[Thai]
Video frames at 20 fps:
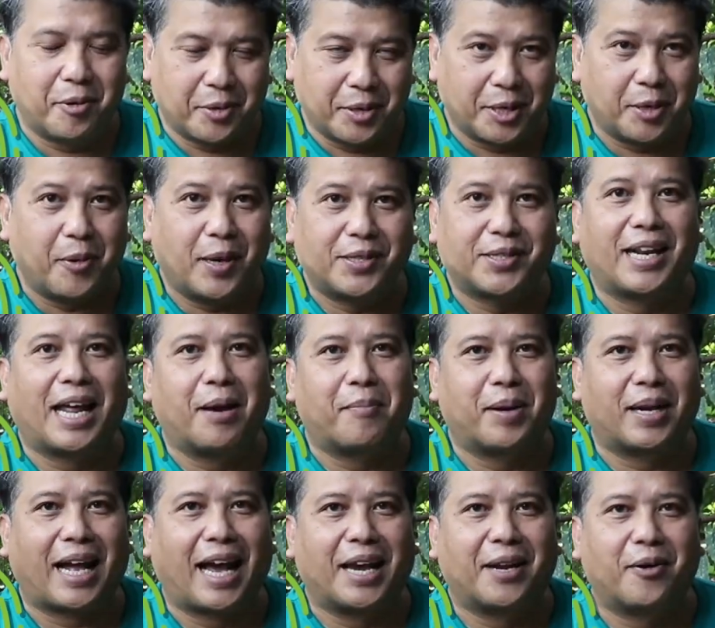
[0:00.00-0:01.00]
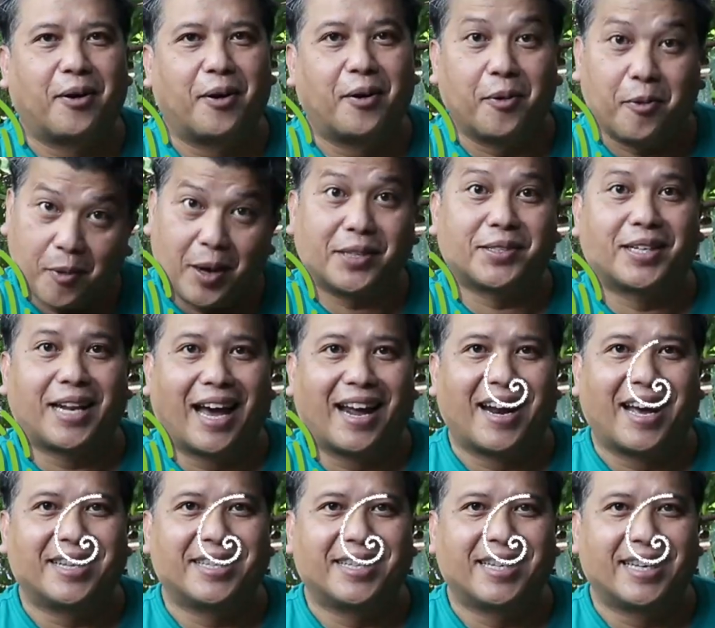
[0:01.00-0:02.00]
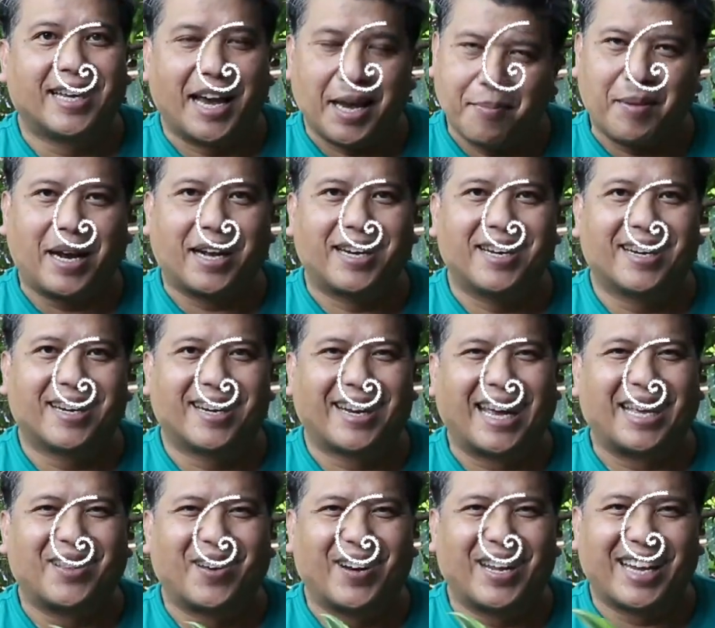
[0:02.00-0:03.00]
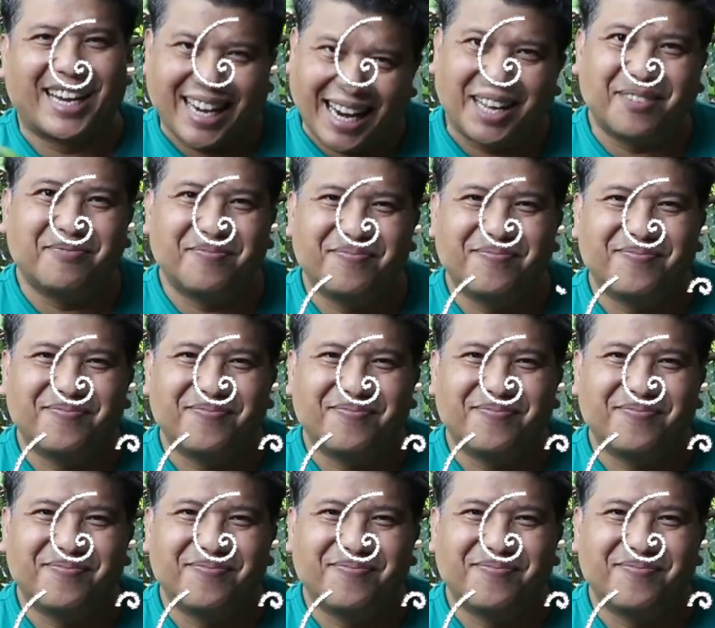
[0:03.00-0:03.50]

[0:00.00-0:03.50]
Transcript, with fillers: หรือวาสนาประกายทองวาสนาราชินีให้มากขึ้นในตอนนี้ครับ